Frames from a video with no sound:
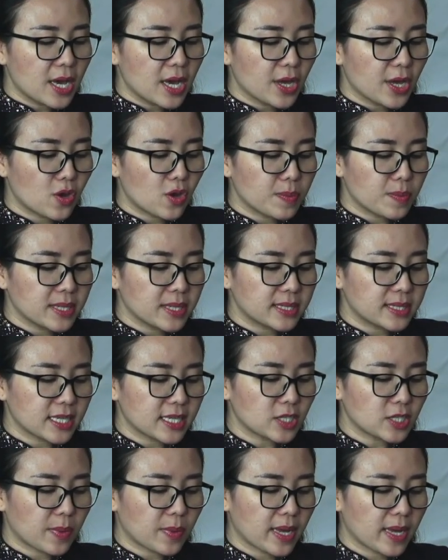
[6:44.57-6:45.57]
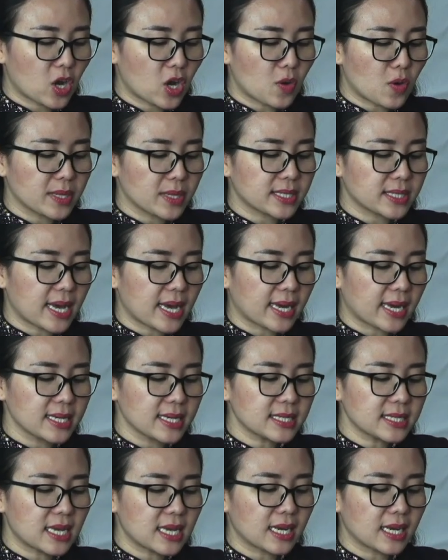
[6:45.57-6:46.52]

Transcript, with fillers: Hio Michan sebagai komisaris,